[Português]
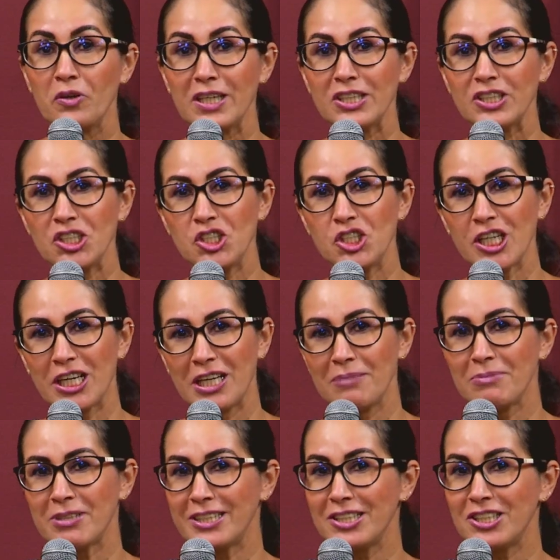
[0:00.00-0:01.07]
Quando a gente
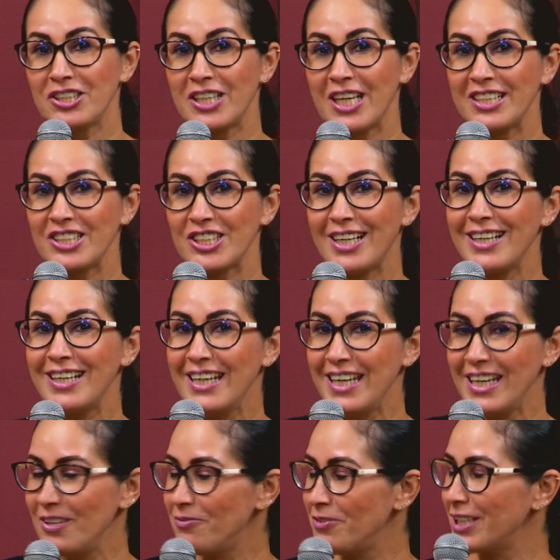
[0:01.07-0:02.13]
ama, a gente deixa
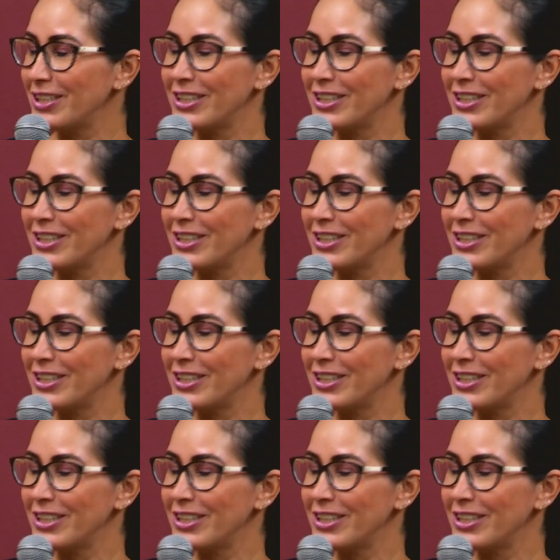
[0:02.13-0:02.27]
livre,